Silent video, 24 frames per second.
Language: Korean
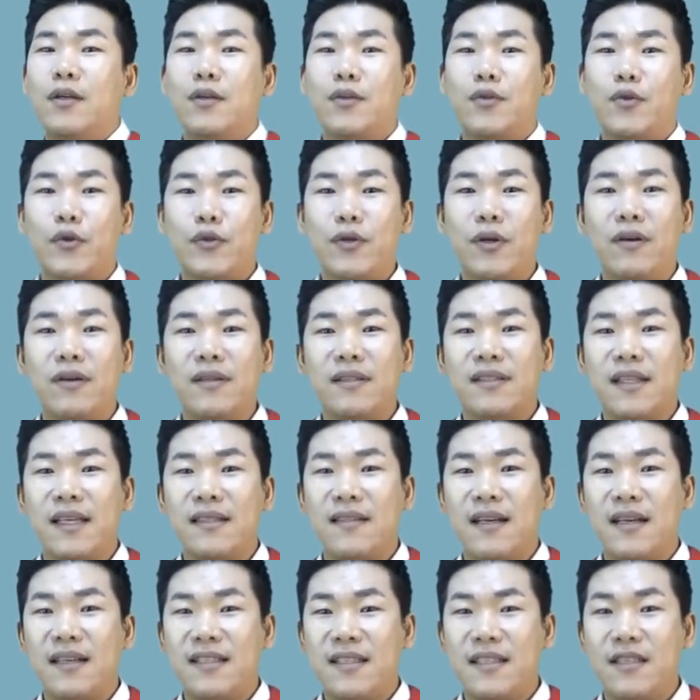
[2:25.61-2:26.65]
조정
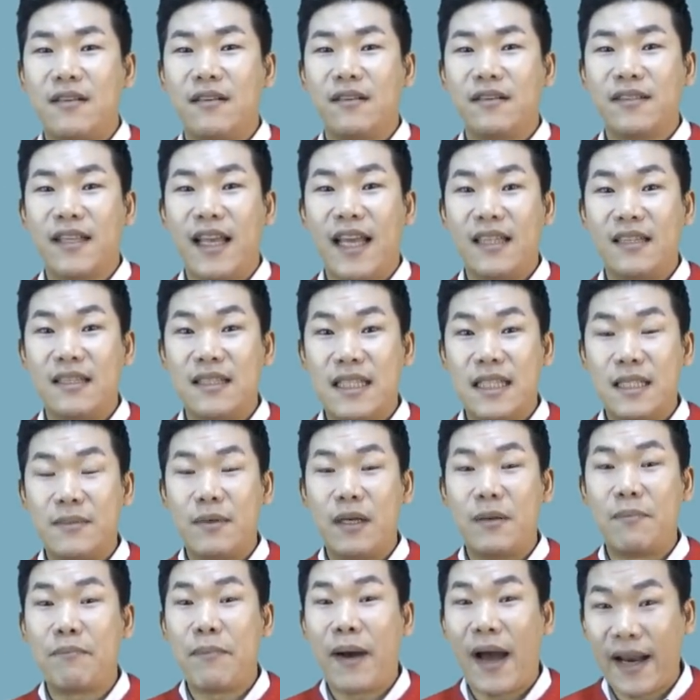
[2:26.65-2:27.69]
대상 지역 내에 있는
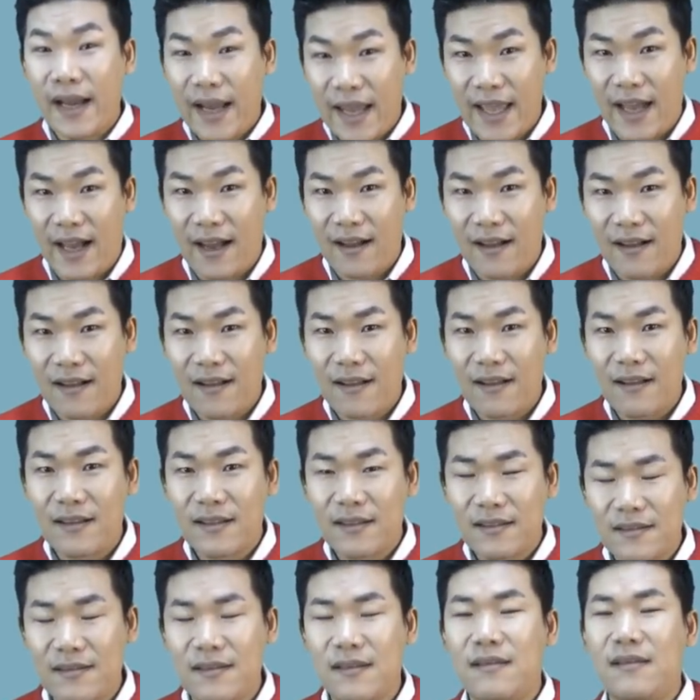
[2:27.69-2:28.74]
집을 팔아야
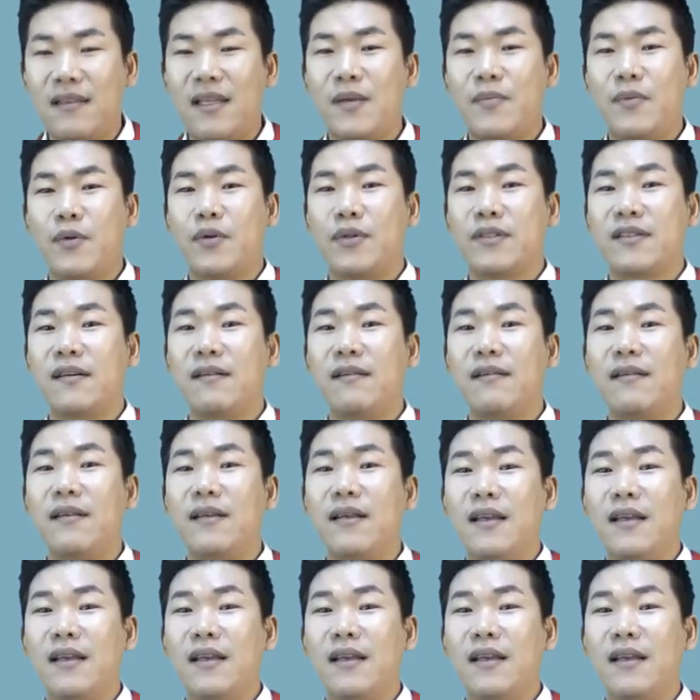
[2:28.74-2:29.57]
그때 비로소